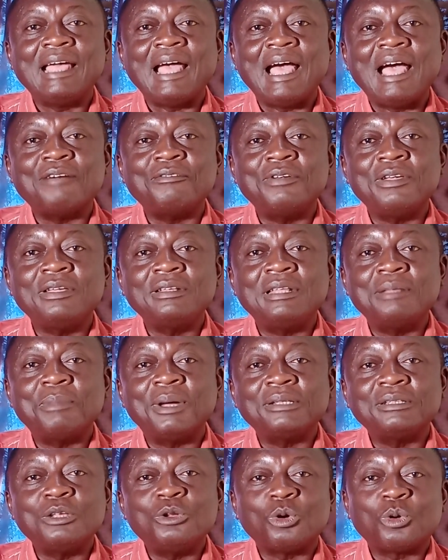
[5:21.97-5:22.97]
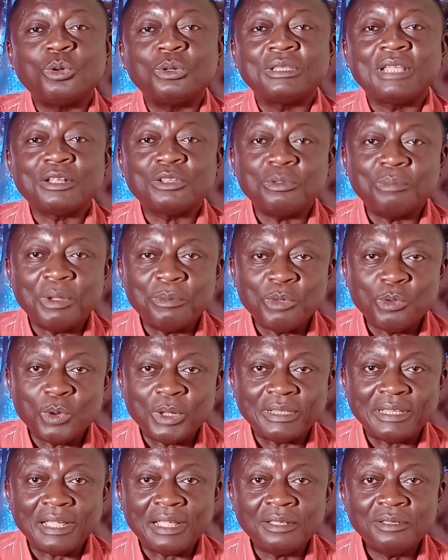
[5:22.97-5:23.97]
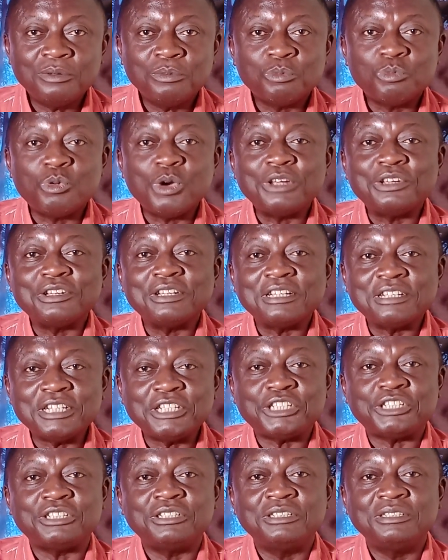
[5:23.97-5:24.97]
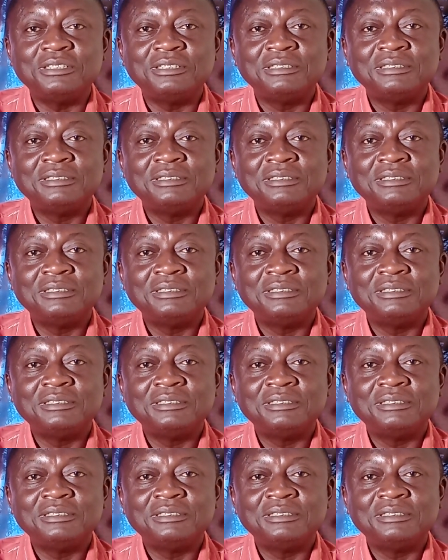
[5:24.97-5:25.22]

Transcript: avait demandé le contact de Mami Wata pour être riche.